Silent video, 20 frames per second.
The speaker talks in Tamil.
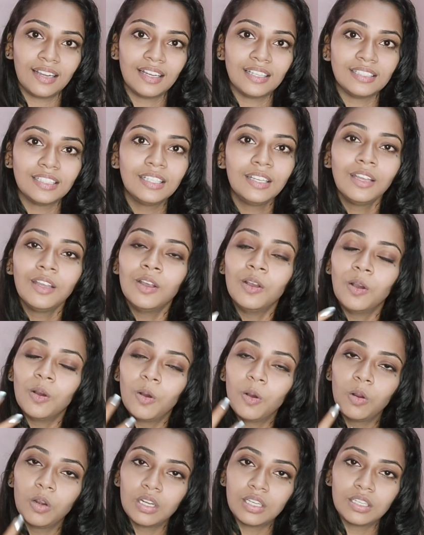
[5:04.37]
இருக்காது
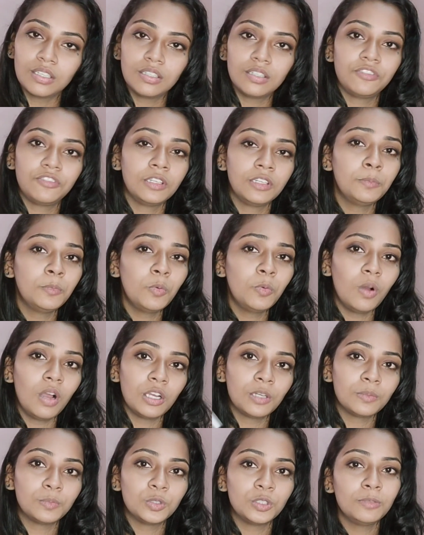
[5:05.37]
உங்களுக்கு ரிமூவ்
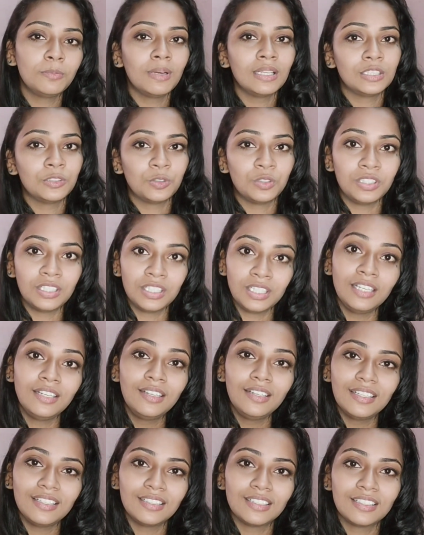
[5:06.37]
ஆகும்போதும் அந்த ஒரு
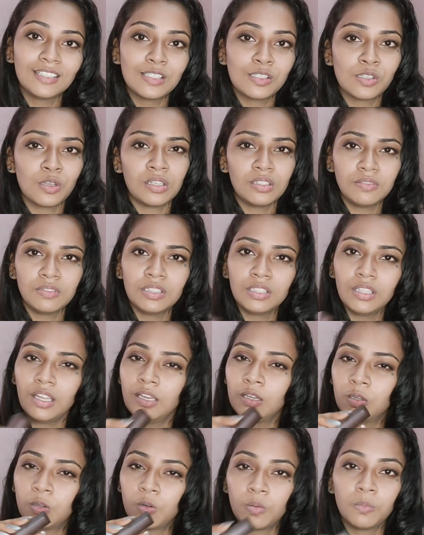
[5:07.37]
டிண்ட் இருக்குது ஸோ அது வந்து
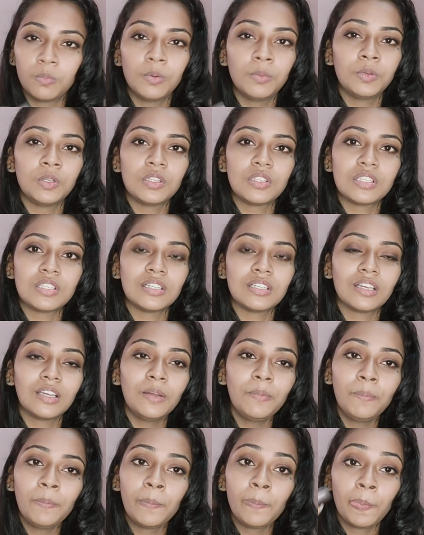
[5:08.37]
எனக்கு ரொம்ப
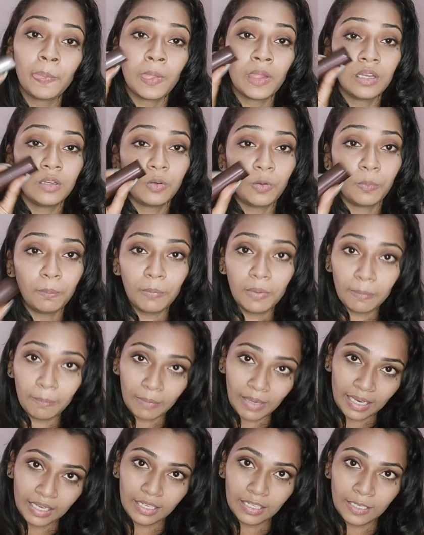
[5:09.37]
பிடிச்சிருக்கு ரொம்ப
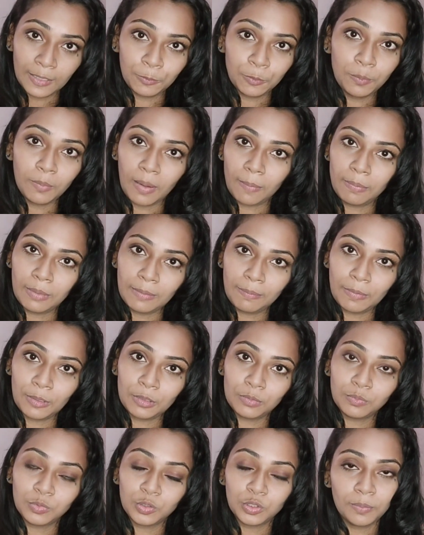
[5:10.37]
மைல்டாகவும் அப்ளை
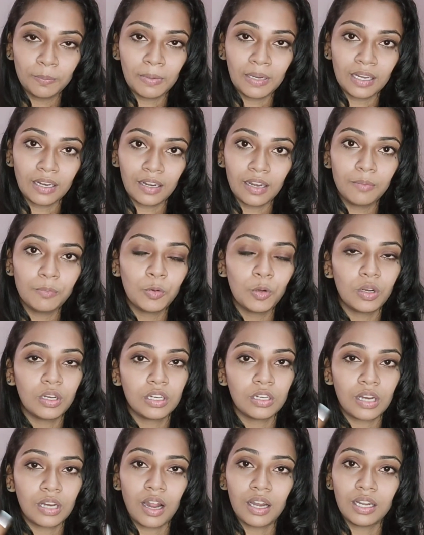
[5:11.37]
பண்ணும்போதும் பண்ணிக்கலாம்
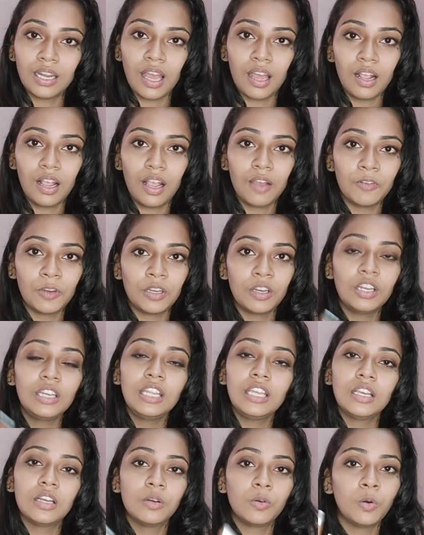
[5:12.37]
உங்களுக்கு டார்க்காக
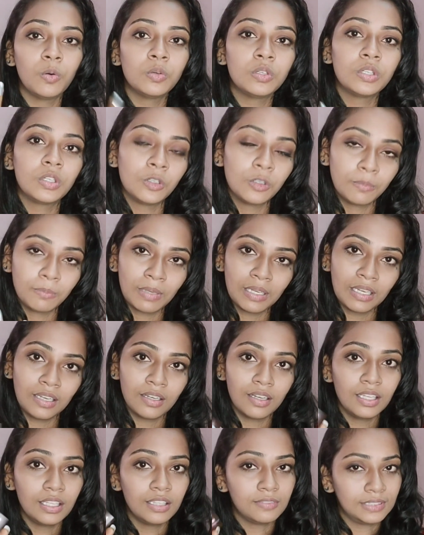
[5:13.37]
வேணால் நீங்கள் ஓவர் கோட்
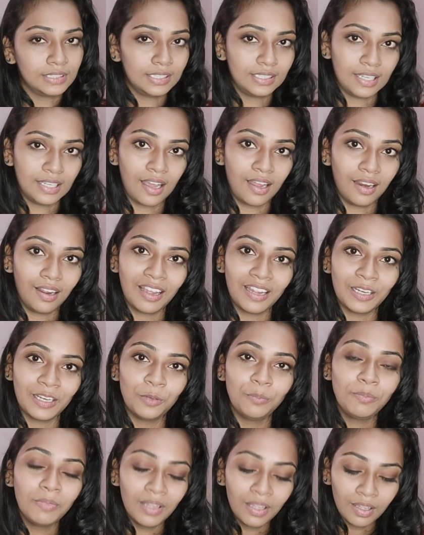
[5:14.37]
பண்ணிங்கன்னா இது வந்து டார்க்
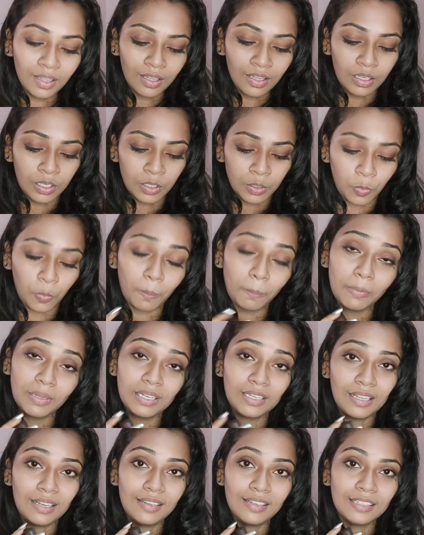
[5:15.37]
ஆகிடும் ரொம்ப
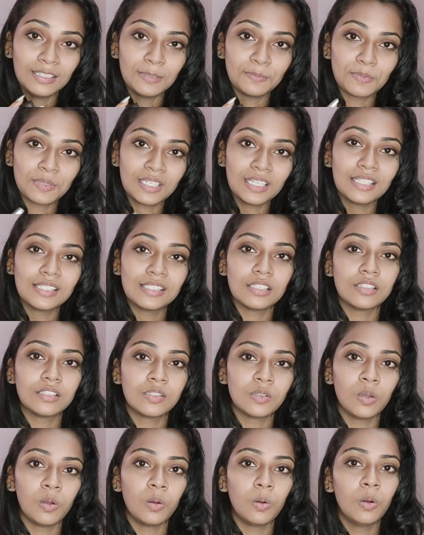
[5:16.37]
நல்ல லிப்ஸ்டிக்ஸ்
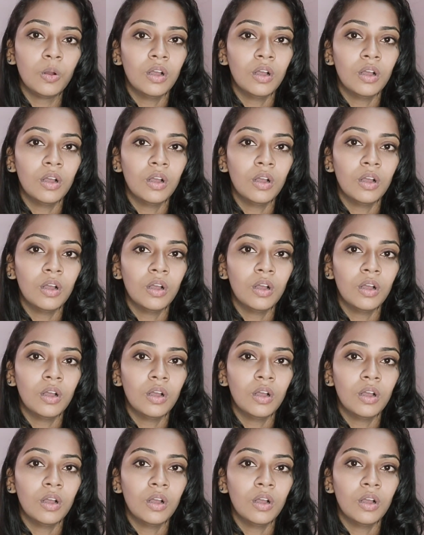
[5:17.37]
ஸோ